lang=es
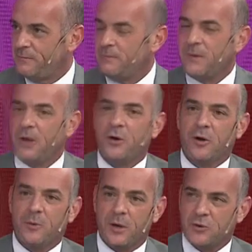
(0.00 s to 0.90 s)
Valores
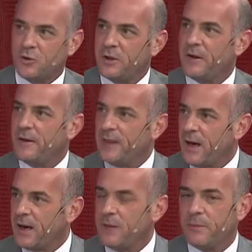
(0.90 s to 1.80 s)
como la
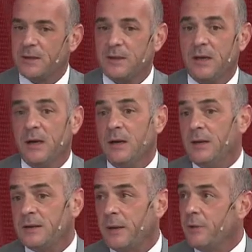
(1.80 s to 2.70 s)
solidaridad, la empatía.
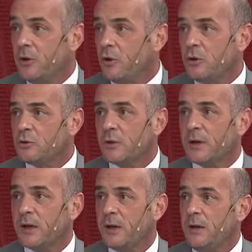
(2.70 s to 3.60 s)
También lo otro es
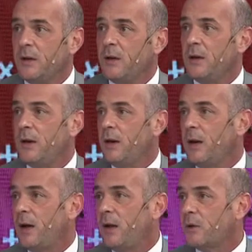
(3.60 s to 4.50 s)
que
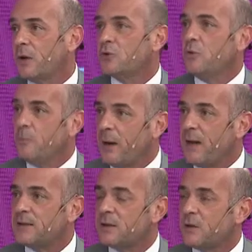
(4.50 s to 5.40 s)
la educación
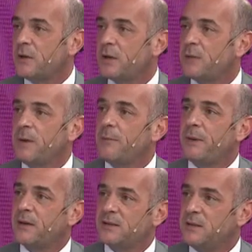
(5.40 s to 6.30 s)
va hacia un esquema
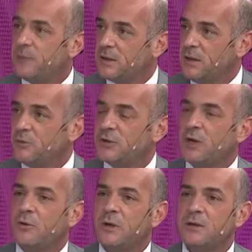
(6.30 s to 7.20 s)
participativo.
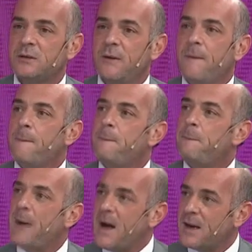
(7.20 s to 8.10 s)
Ya no es
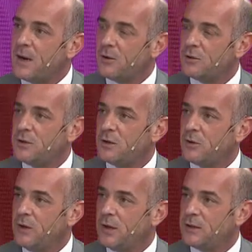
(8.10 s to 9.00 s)
para los
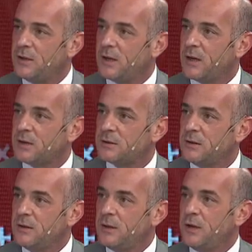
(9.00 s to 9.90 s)
chicos y las chicas
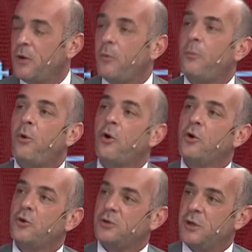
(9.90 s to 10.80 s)
o por
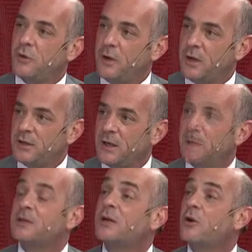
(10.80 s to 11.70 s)
los chicos y las
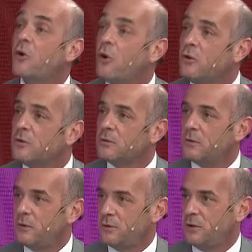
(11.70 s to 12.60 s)
chicas, es con
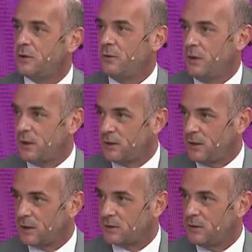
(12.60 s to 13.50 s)
los chicos y las
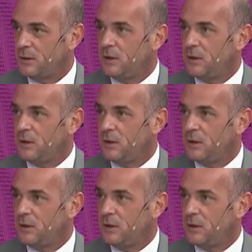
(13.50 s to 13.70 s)
chicas.